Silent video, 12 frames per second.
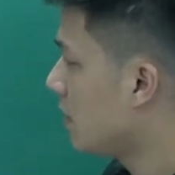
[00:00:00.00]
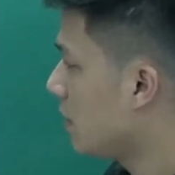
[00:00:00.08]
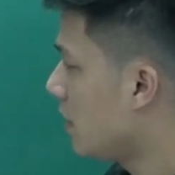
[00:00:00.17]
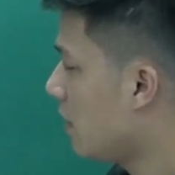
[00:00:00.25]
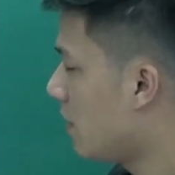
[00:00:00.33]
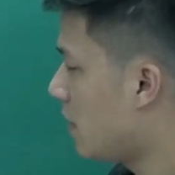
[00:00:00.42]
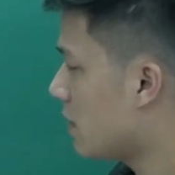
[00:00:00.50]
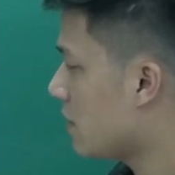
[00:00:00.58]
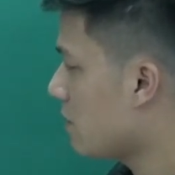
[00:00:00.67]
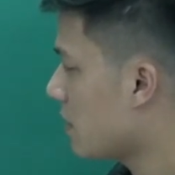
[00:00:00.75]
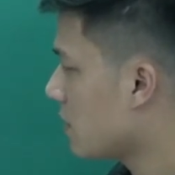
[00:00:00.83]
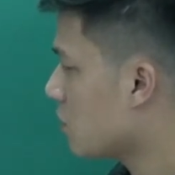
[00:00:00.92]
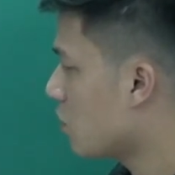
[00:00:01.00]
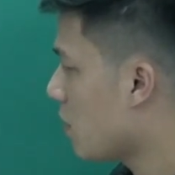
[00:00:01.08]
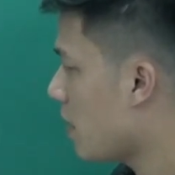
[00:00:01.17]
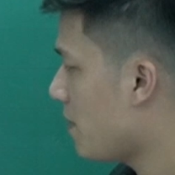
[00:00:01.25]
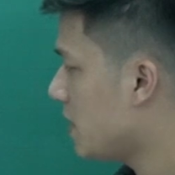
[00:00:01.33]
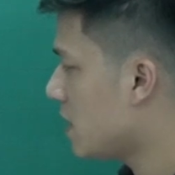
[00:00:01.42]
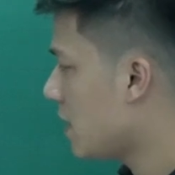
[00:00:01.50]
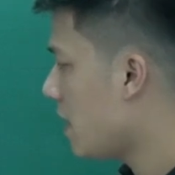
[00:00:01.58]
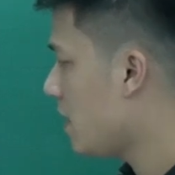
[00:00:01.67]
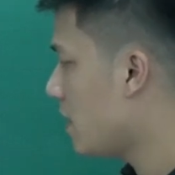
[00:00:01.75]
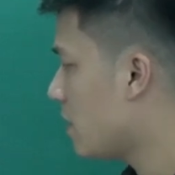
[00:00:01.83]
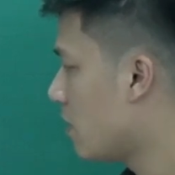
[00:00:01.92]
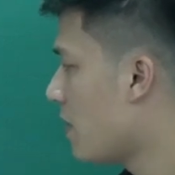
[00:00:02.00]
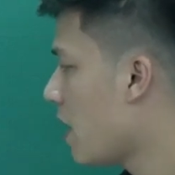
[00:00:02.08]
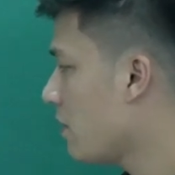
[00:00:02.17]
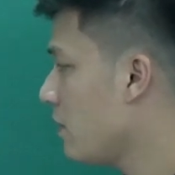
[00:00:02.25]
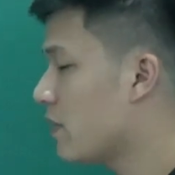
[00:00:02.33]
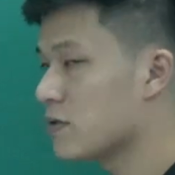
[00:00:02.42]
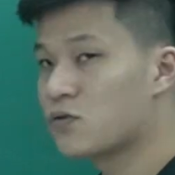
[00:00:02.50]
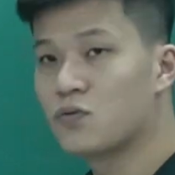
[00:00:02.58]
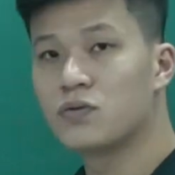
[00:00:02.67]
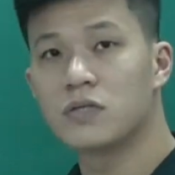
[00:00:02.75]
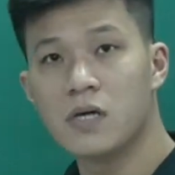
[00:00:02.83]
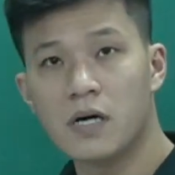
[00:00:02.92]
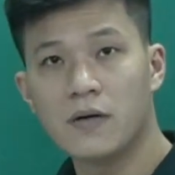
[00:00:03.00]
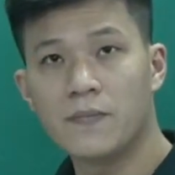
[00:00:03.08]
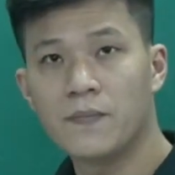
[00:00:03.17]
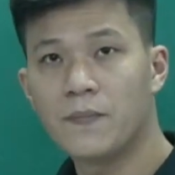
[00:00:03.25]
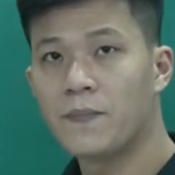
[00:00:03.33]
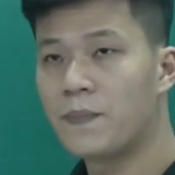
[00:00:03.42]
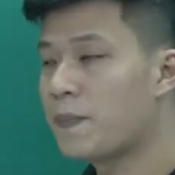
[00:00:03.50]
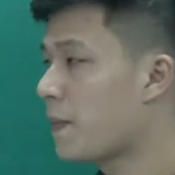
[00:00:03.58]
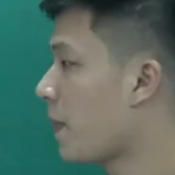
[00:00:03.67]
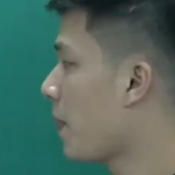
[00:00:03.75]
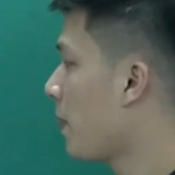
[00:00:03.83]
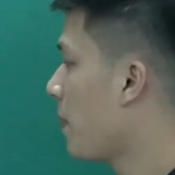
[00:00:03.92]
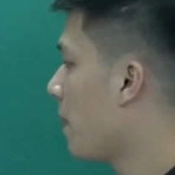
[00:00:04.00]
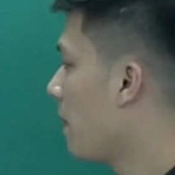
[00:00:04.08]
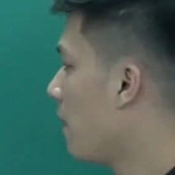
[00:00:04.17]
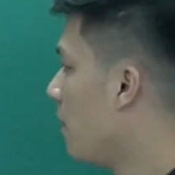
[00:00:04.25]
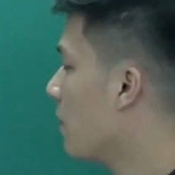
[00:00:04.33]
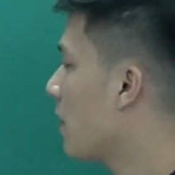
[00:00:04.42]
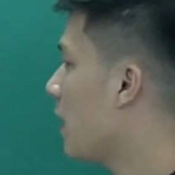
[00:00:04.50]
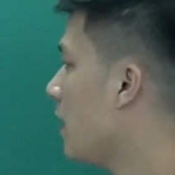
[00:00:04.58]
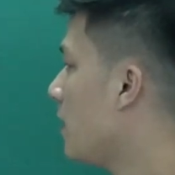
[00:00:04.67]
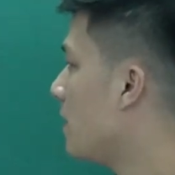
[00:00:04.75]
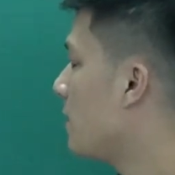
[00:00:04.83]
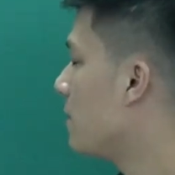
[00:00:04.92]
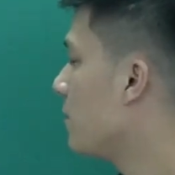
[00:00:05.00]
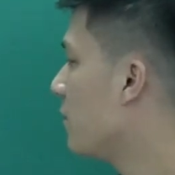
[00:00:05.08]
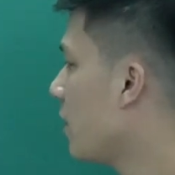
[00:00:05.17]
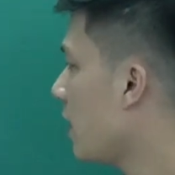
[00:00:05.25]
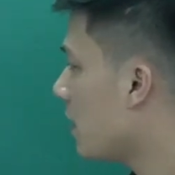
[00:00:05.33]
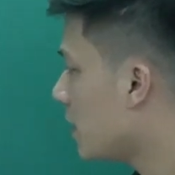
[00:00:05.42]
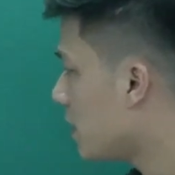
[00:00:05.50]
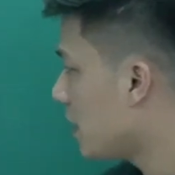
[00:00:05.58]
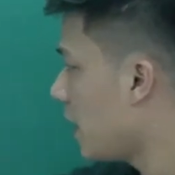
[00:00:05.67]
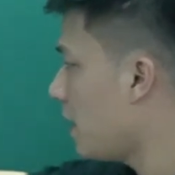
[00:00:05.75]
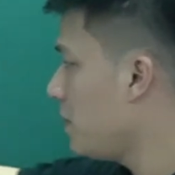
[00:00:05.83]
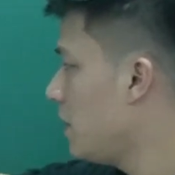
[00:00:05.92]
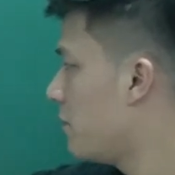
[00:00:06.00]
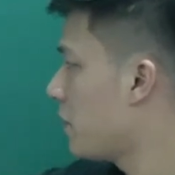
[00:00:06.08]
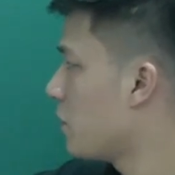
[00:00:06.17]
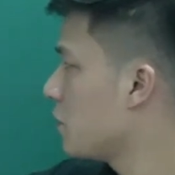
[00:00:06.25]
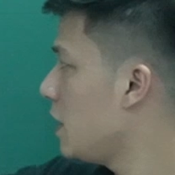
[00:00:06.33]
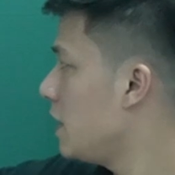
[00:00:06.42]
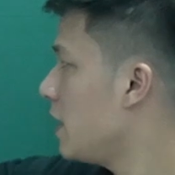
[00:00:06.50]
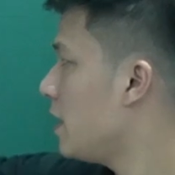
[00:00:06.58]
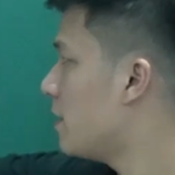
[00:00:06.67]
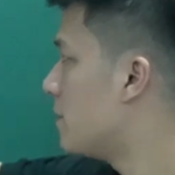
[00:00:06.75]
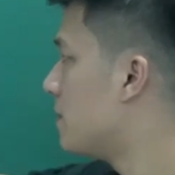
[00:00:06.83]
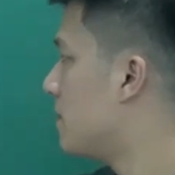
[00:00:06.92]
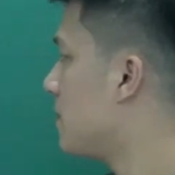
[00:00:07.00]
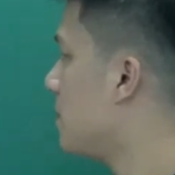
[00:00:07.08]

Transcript: thế hỏi là trong các số ABCD thì có bao nhiêu là số dương ok vậy em nhìn vào đồ thị nha